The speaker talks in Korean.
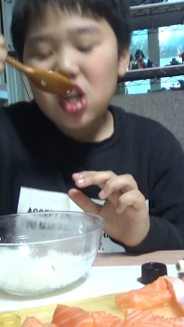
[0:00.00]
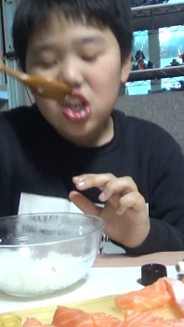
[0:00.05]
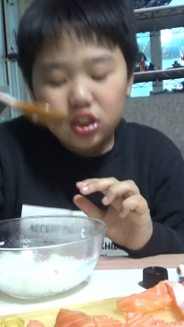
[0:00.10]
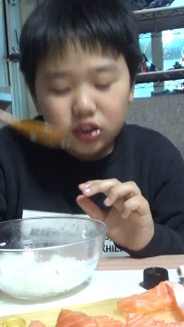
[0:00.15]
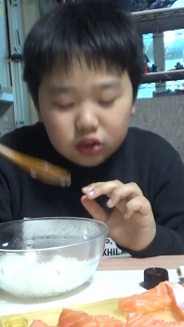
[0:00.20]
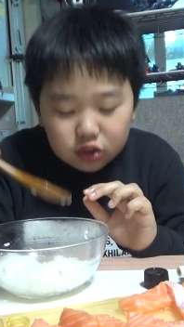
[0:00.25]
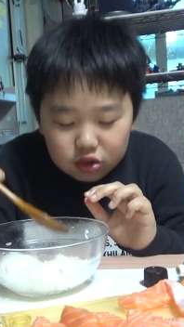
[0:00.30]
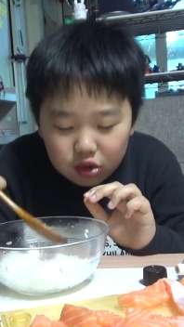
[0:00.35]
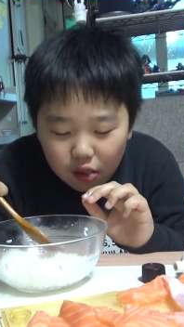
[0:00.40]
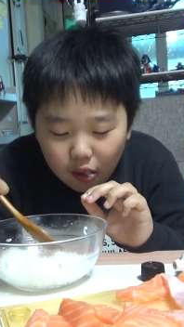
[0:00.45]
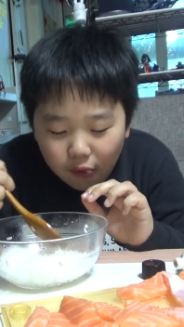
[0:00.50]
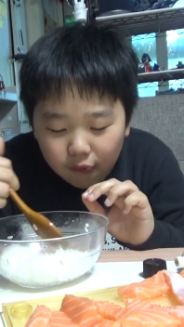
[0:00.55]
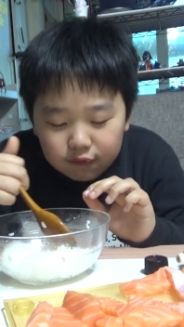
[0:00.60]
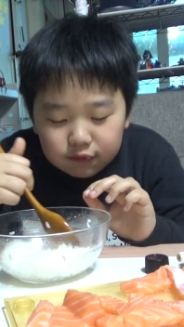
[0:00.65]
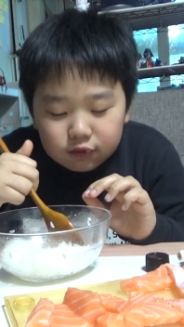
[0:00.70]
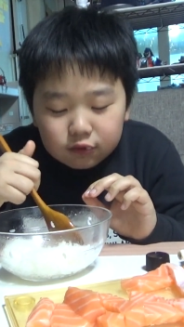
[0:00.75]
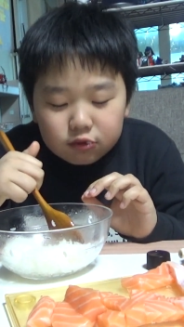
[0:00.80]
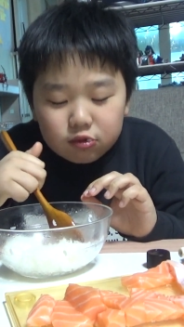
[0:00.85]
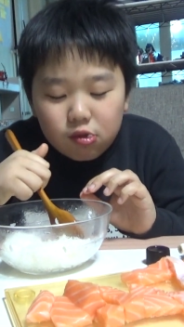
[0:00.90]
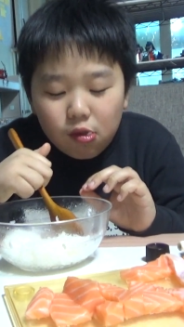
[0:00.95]
입에서
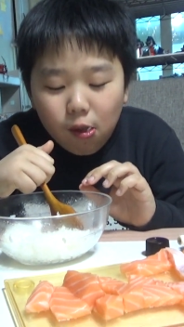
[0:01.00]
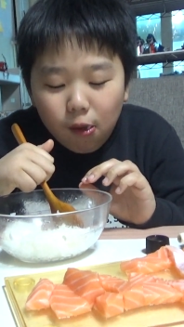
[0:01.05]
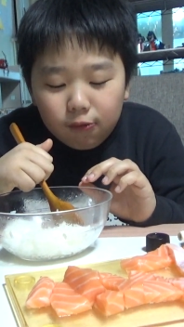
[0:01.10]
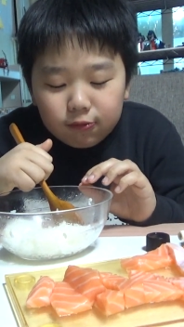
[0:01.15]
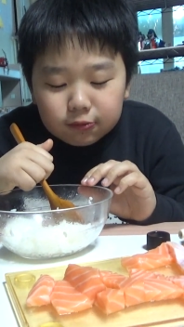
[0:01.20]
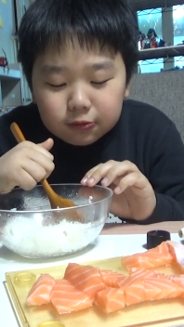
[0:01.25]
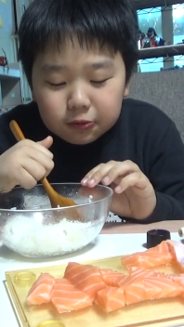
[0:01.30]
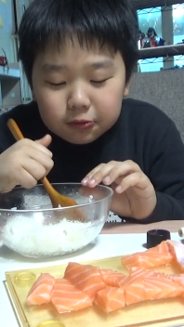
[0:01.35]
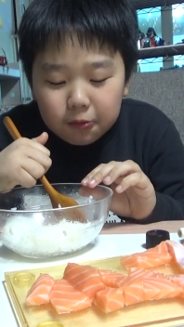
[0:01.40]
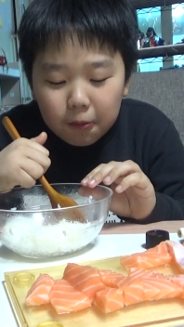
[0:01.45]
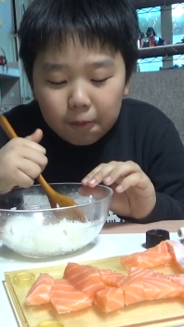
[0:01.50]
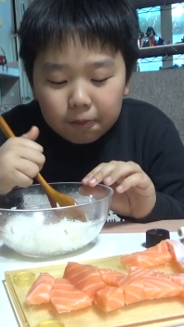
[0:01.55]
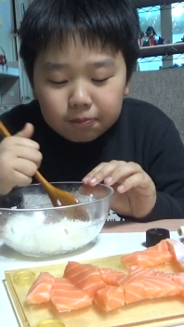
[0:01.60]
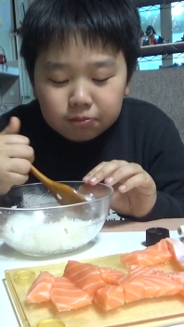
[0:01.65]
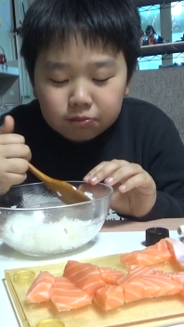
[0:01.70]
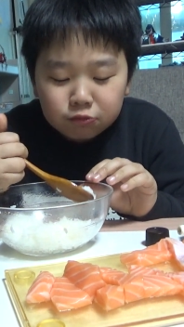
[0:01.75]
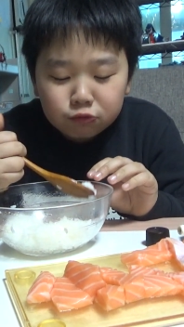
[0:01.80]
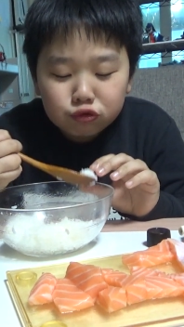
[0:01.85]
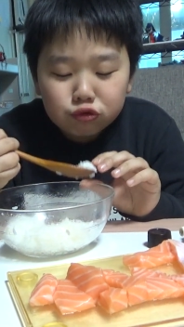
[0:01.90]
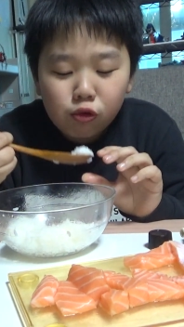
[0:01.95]
스르르 녹는 듯한
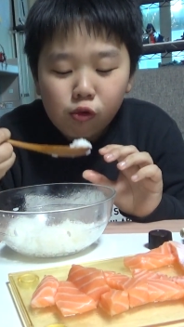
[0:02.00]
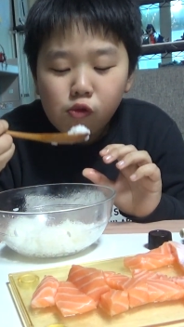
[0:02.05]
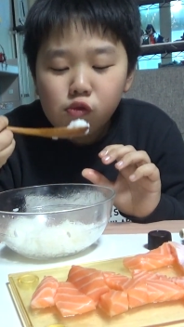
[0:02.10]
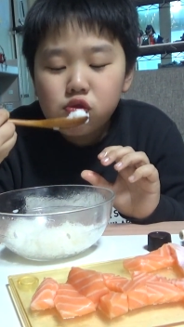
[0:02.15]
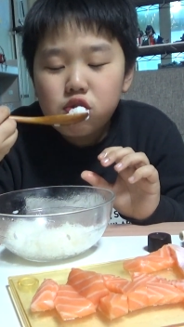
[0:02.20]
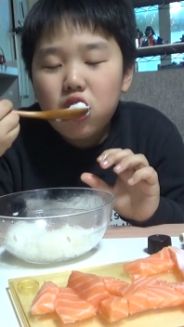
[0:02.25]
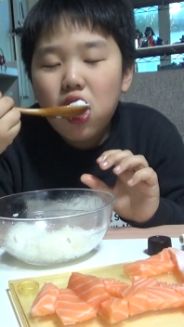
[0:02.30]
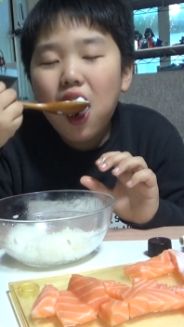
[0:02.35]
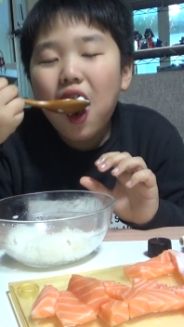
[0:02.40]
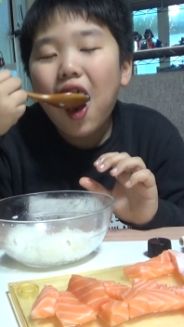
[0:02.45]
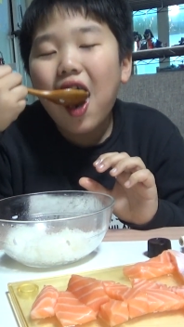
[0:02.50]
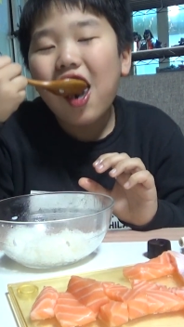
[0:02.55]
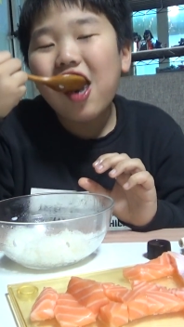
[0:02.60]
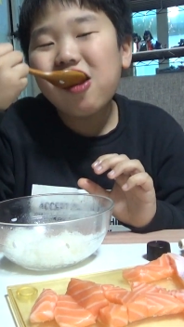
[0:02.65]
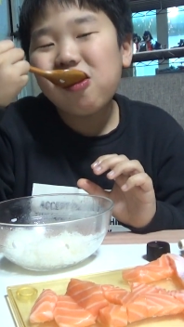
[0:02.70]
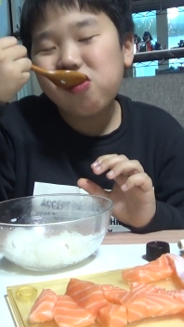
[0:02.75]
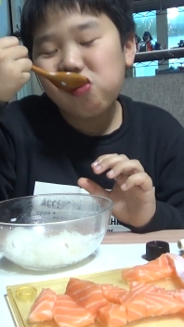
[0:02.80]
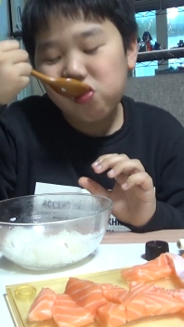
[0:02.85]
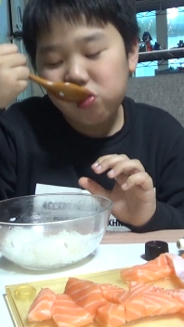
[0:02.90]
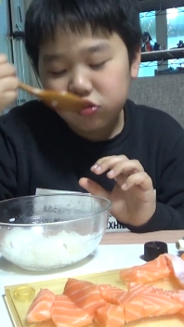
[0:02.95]
느낌입니다. 연서가
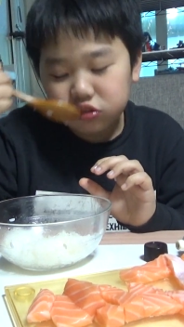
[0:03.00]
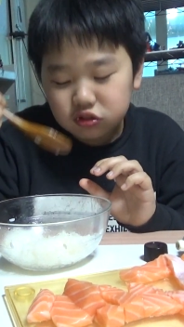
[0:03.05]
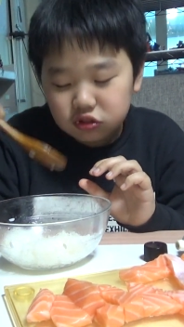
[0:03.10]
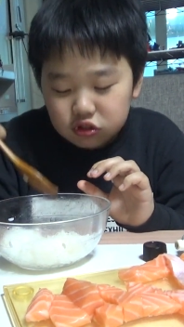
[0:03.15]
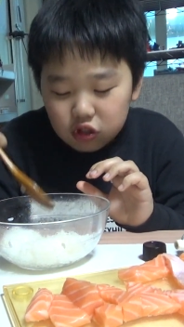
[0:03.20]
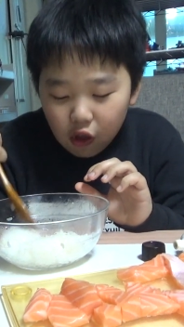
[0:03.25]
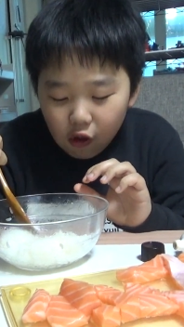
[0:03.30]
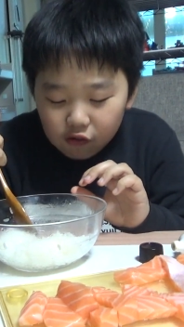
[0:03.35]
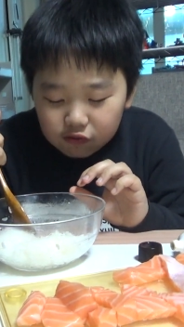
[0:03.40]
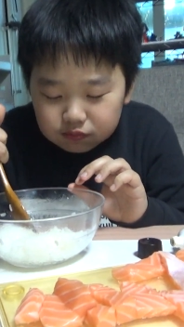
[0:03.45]
좋아할 만한 이유가